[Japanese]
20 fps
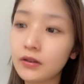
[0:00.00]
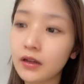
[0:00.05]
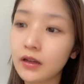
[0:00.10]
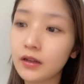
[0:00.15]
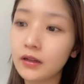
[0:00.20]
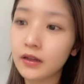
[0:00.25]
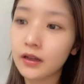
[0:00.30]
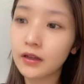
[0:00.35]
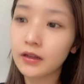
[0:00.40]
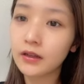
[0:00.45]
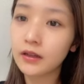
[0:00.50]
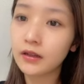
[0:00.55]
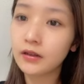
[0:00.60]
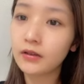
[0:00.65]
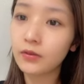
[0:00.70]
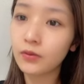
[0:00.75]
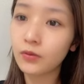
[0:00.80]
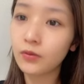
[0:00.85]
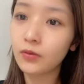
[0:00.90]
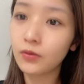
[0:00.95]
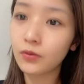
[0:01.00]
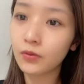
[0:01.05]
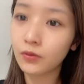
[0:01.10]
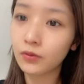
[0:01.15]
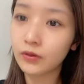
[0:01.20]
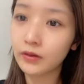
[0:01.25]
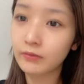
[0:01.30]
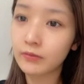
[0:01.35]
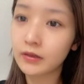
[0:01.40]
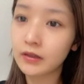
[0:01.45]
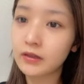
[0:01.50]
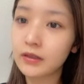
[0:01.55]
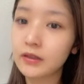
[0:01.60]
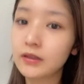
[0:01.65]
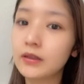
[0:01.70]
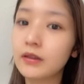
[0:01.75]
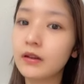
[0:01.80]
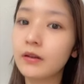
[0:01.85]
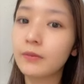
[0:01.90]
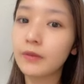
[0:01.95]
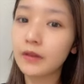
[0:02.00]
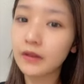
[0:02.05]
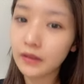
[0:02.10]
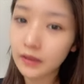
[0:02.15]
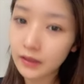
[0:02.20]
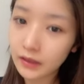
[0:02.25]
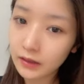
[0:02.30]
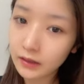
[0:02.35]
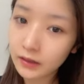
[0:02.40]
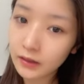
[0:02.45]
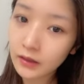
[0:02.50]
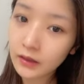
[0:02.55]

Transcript: 間ダイエット方法でめっちゃ調べて